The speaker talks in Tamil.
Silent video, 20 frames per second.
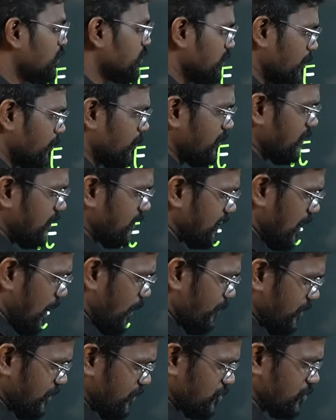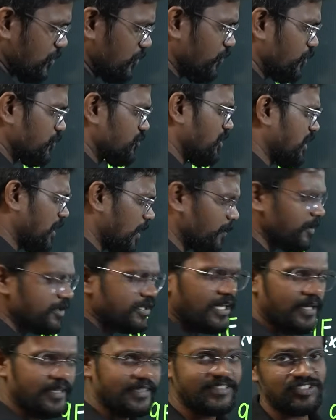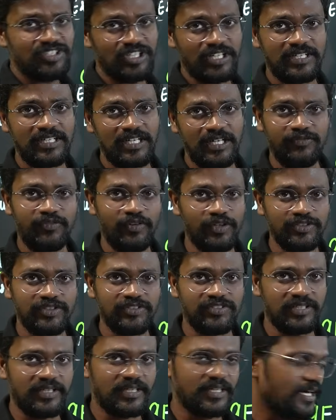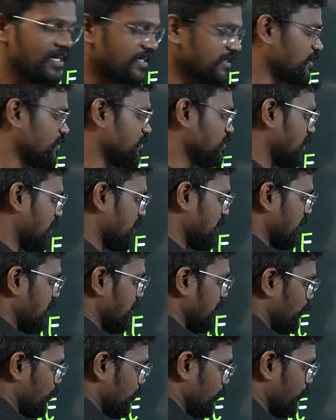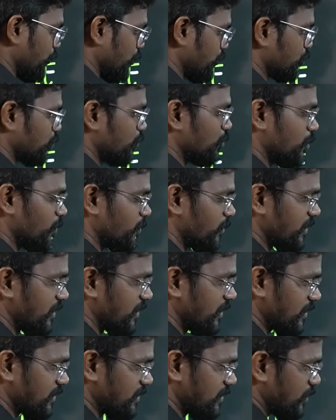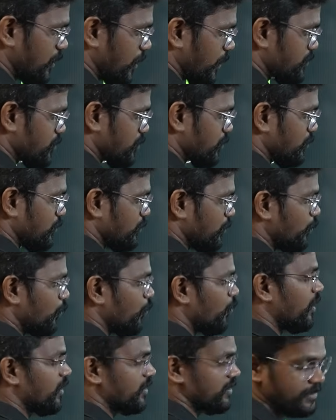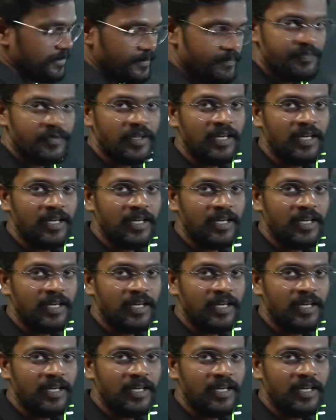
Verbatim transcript: இந்த மாதிரி கிராவிடேஷனல் ஃபோர்ஸ் ஏகப்பட்ட எக்ஸ்டர்னல் ஃபோர்ஸஸ் இருக்குது அதையும் தாண்டி நீங்கள் ஒரு ஃபோர்ஸ் கொடுக்கும்போது என்ன ஆகுது இந்த ஆப்ஜெக்ட் வந்து மூவ் ஆகுது